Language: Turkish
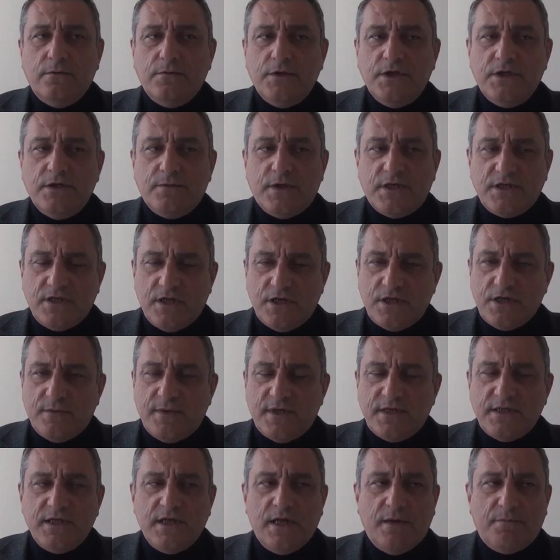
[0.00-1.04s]
bir basın
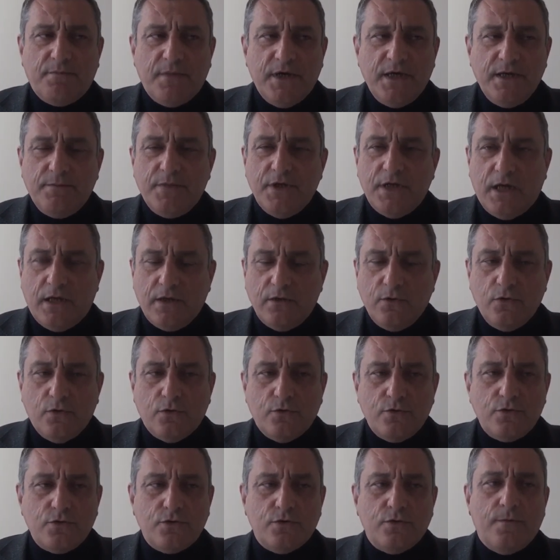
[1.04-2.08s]
aşaması yapmayı
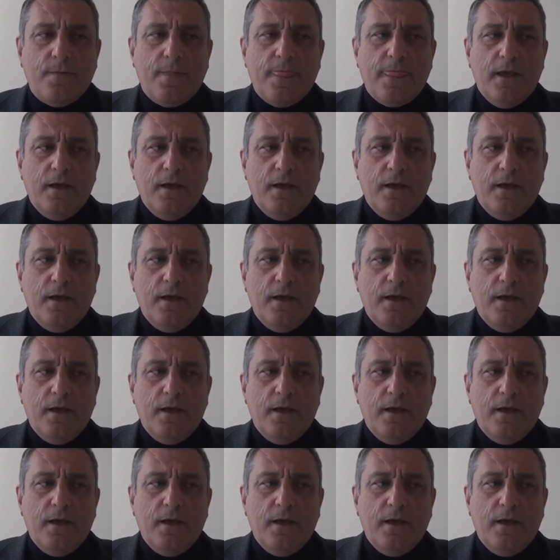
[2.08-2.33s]
planlıyoruz